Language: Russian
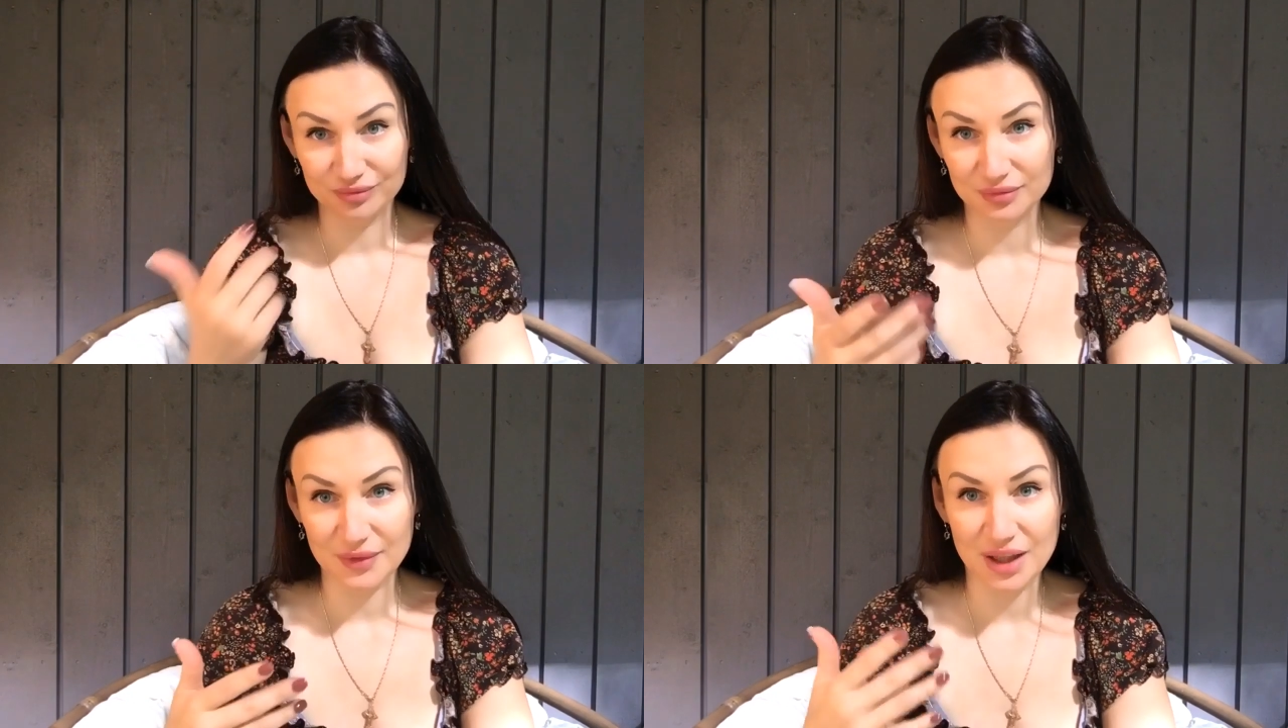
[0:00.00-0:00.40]

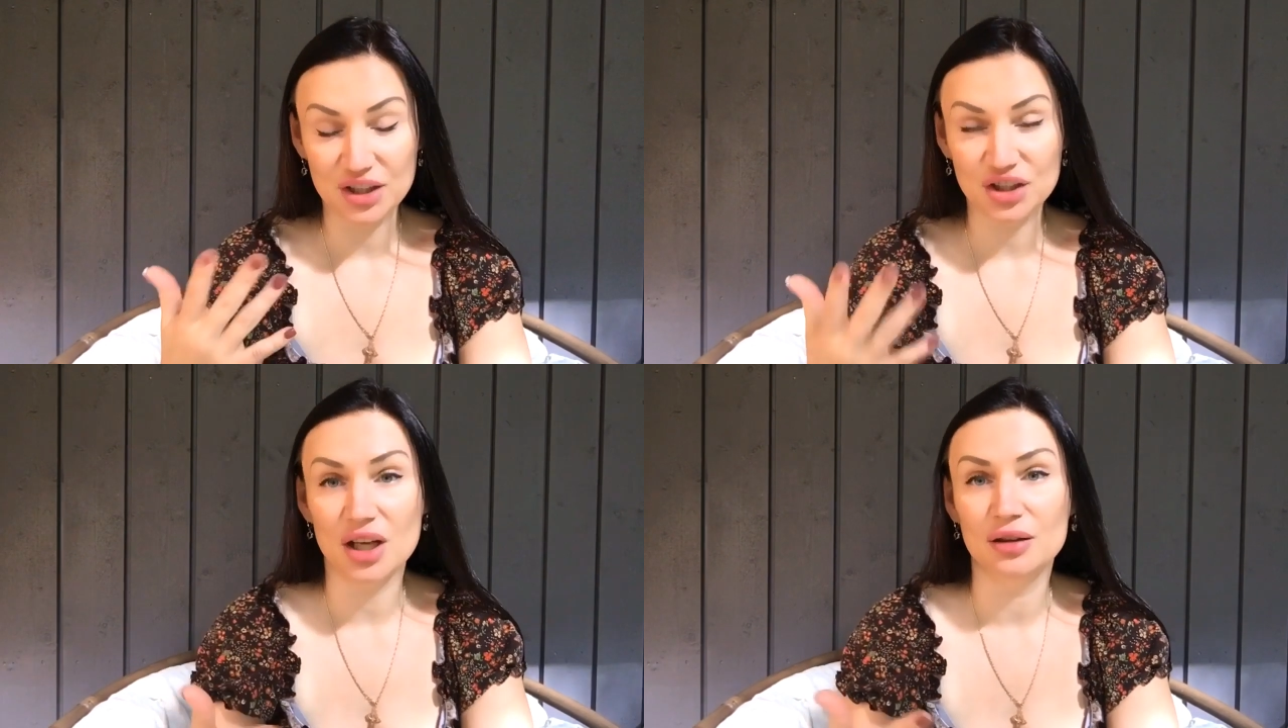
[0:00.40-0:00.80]

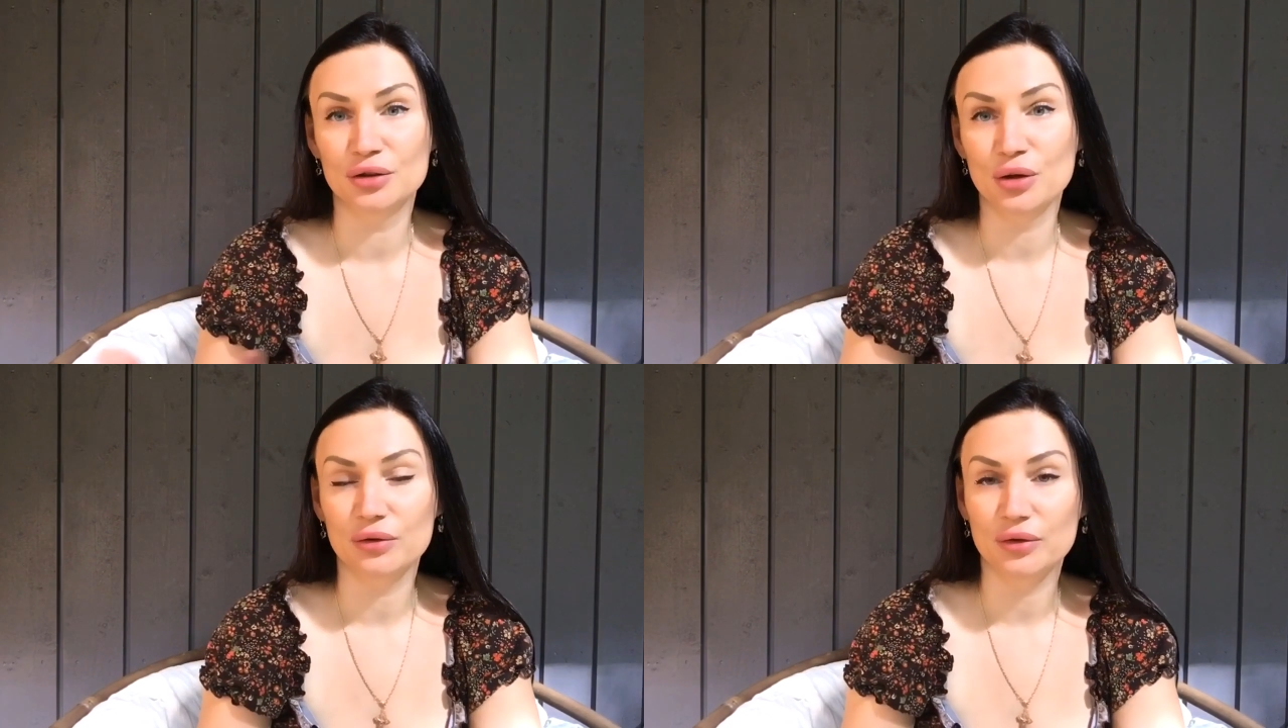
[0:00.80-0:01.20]
начало
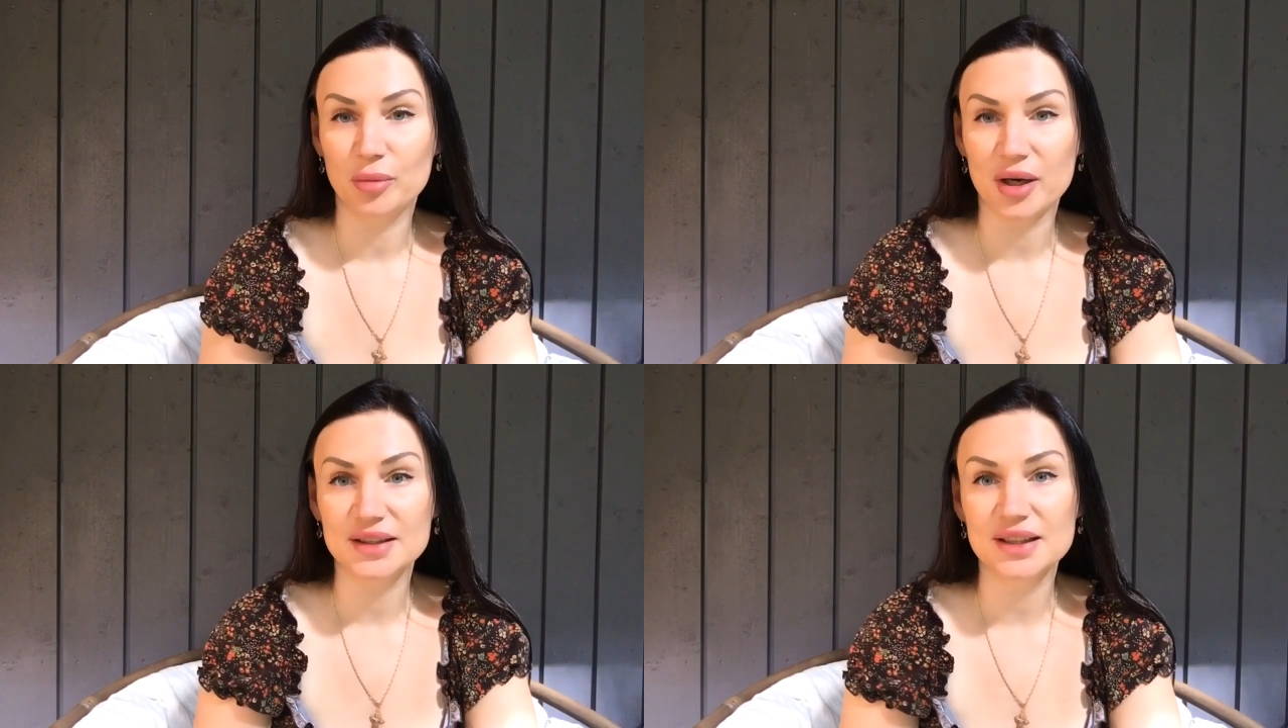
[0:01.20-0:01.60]
нового
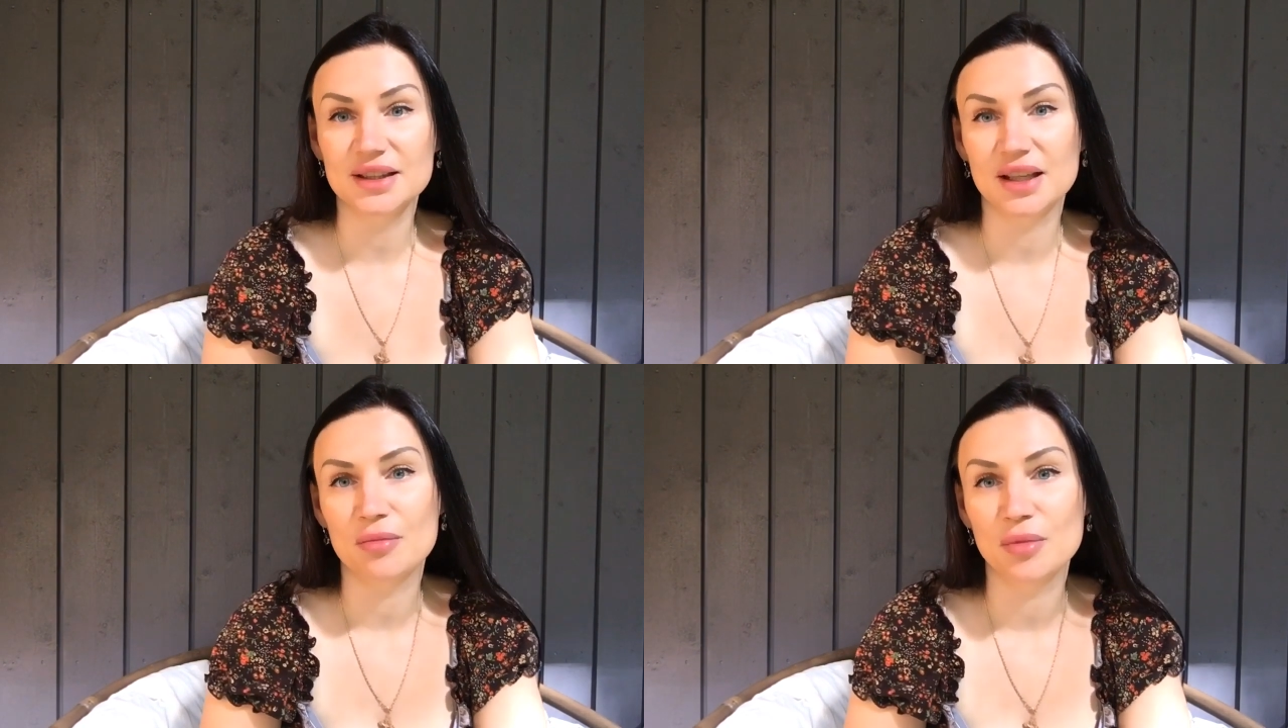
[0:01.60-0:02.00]

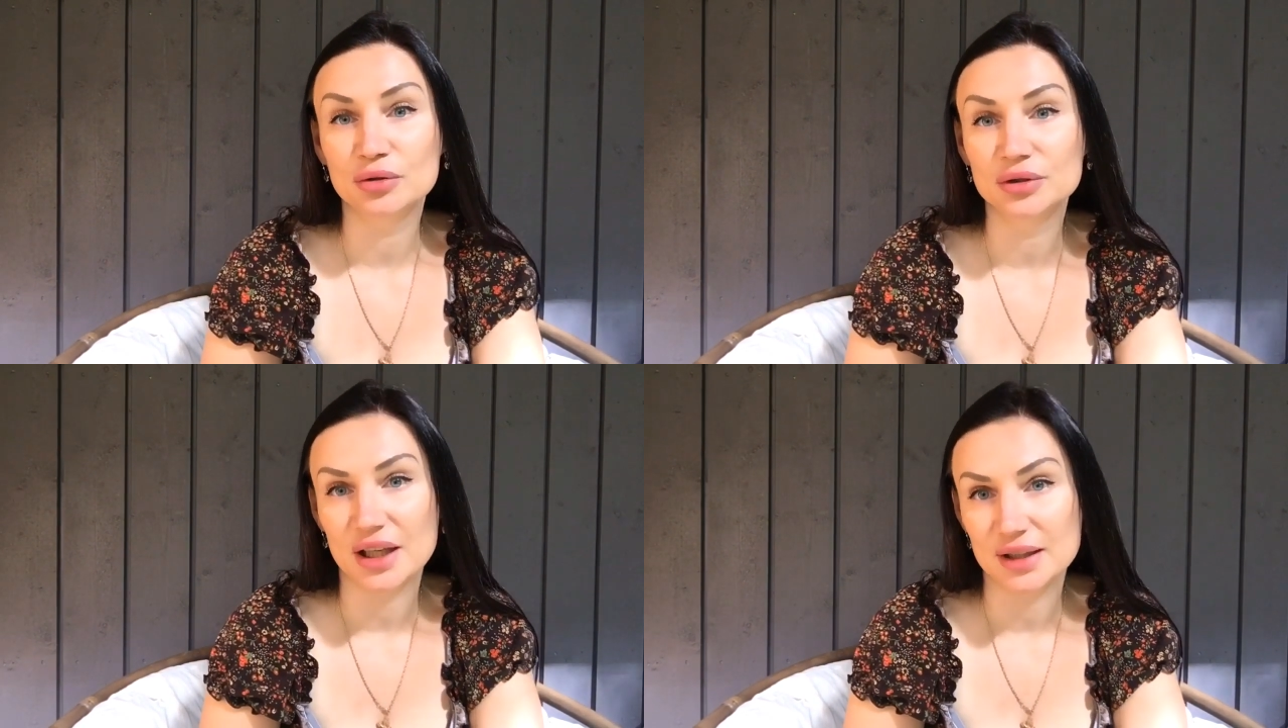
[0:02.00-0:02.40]
процесса я
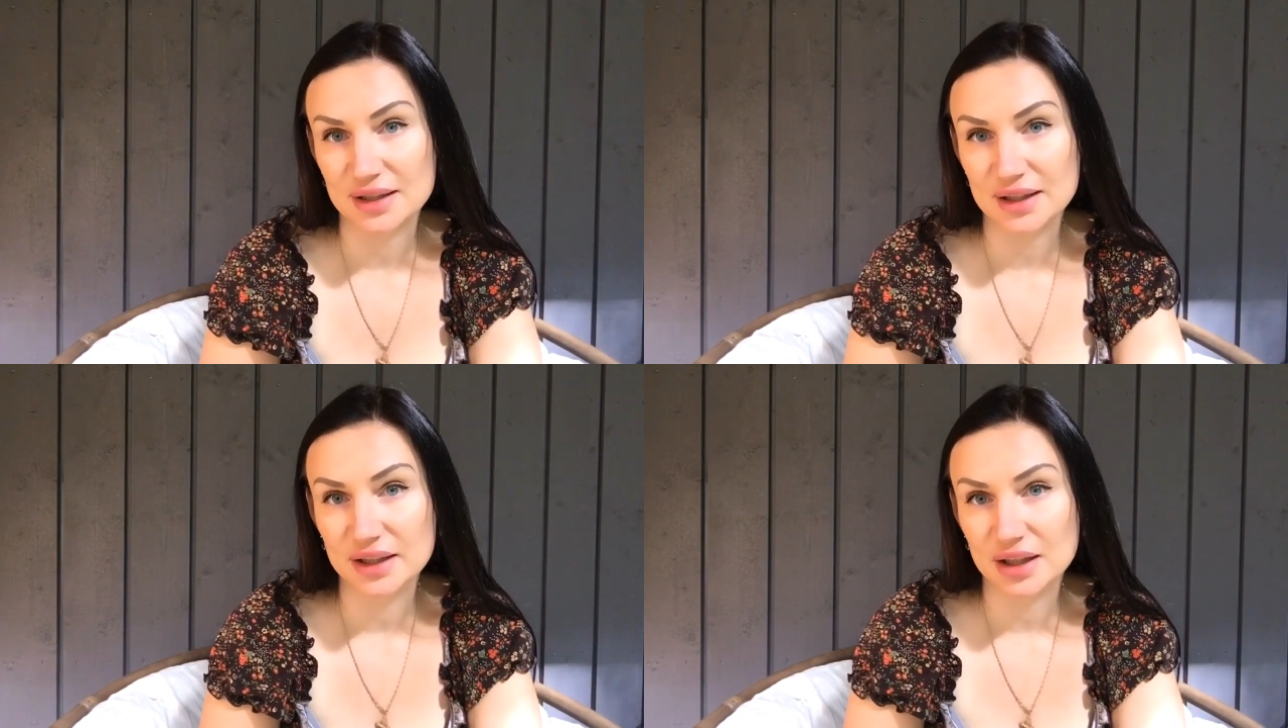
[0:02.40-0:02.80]
могу
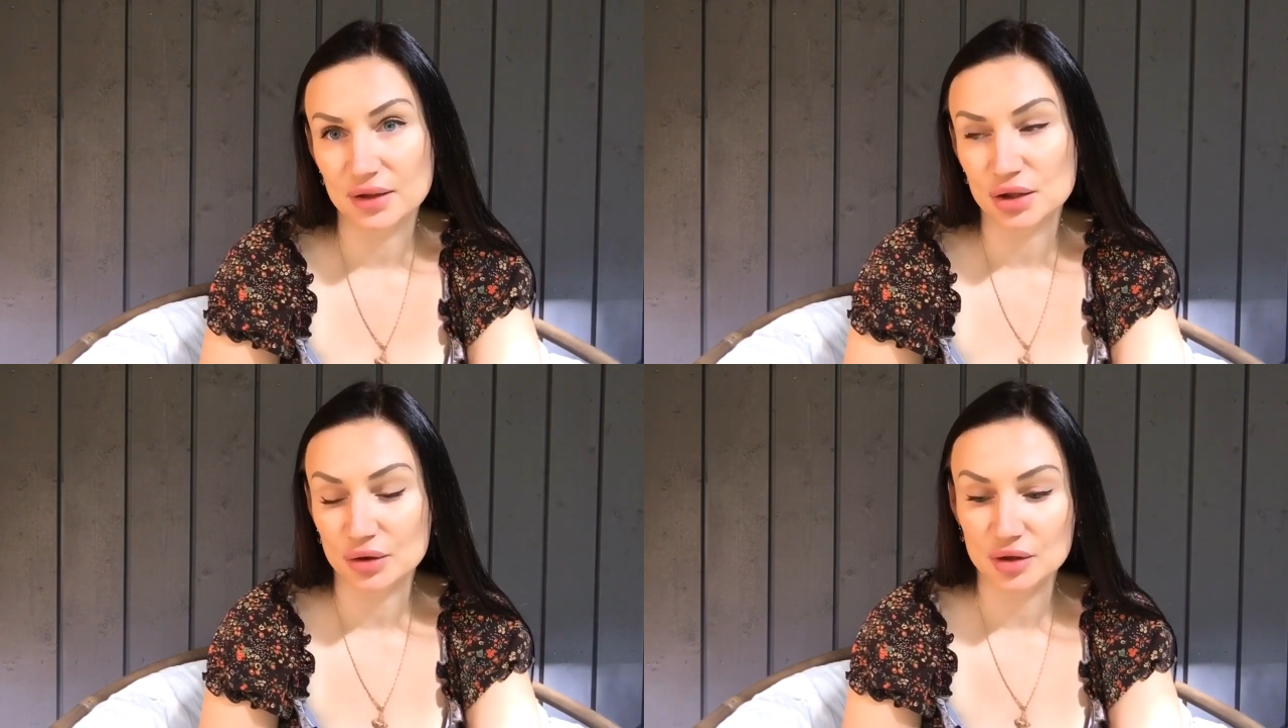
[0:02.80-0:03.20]

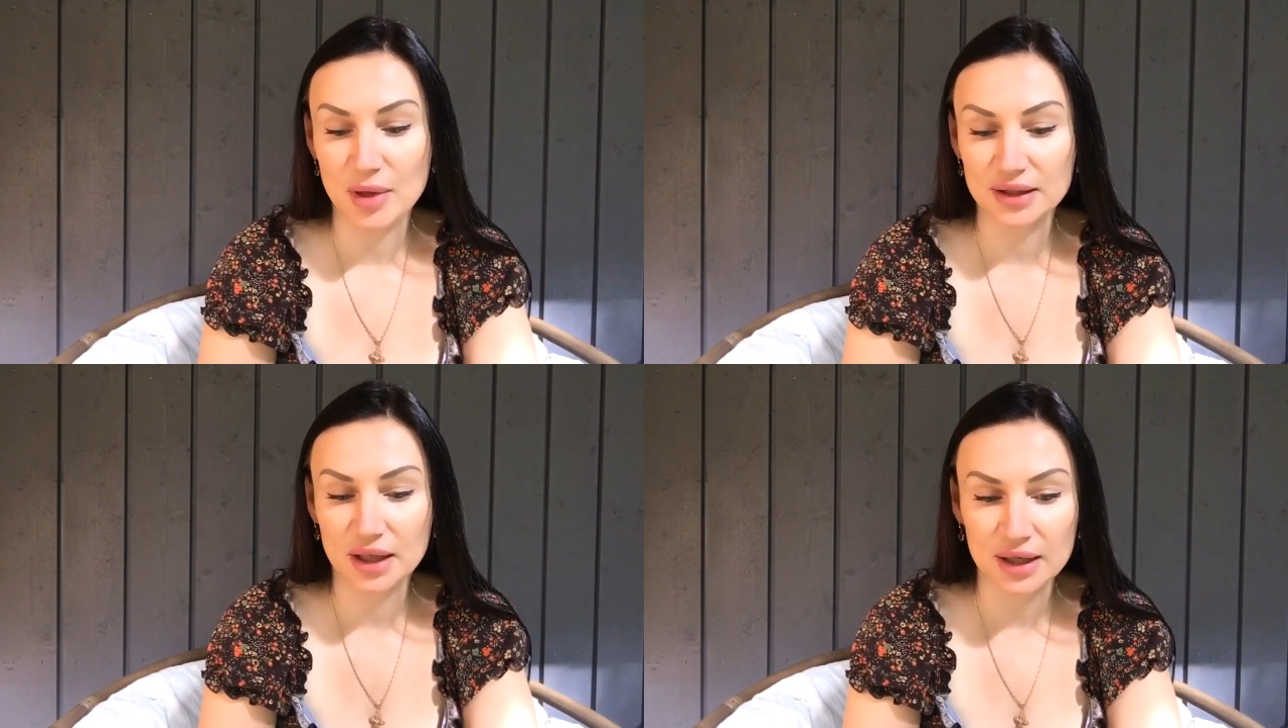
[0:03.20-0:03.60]
транслировать у
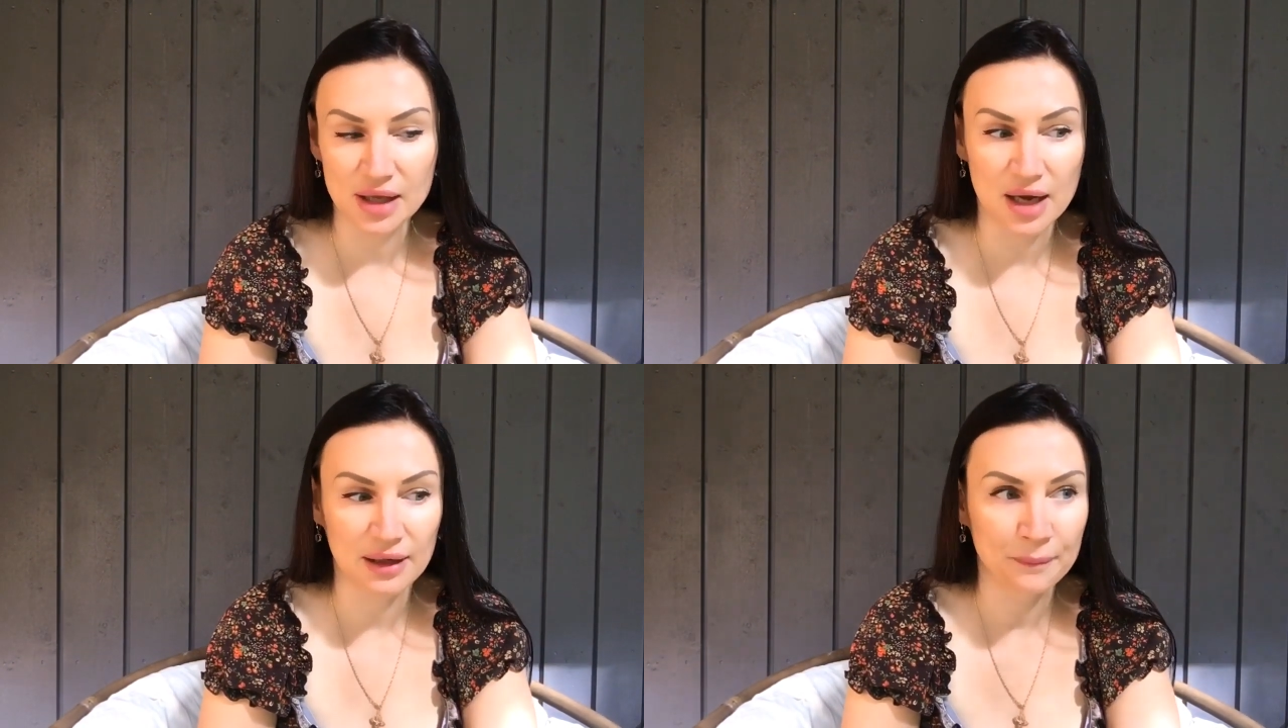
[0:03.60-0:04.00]
себя на
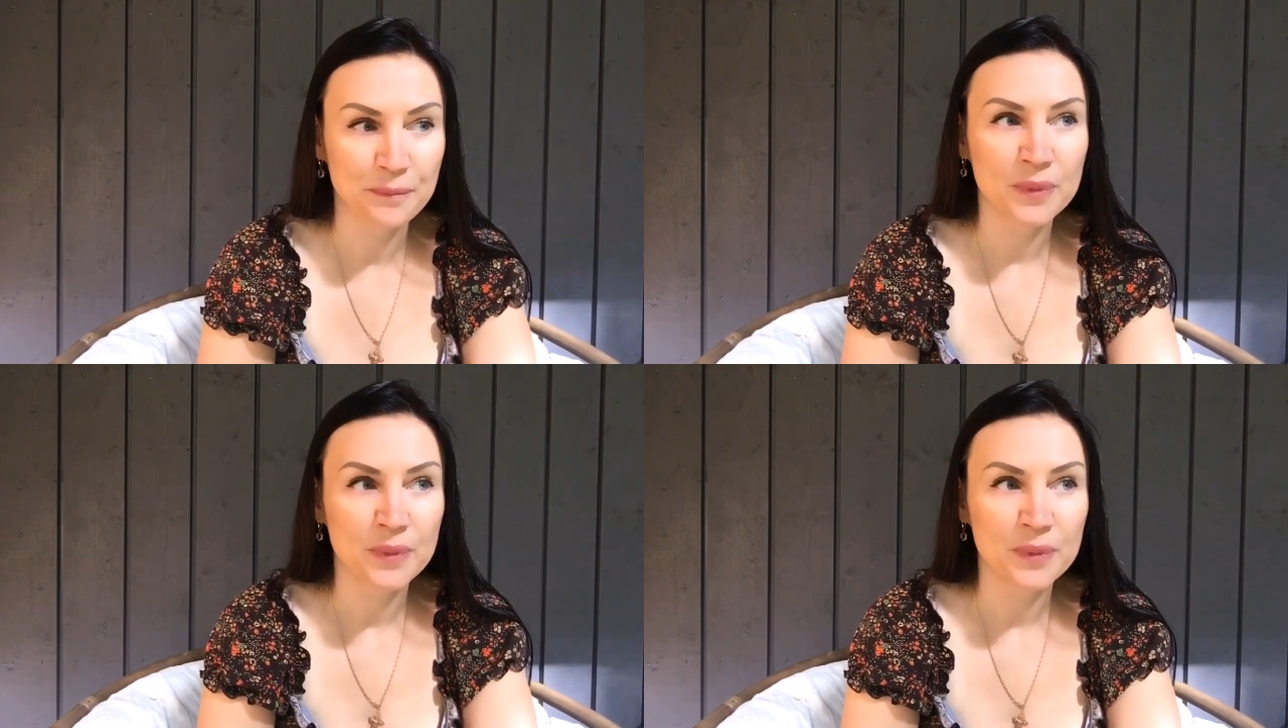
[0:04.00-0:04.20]
канале.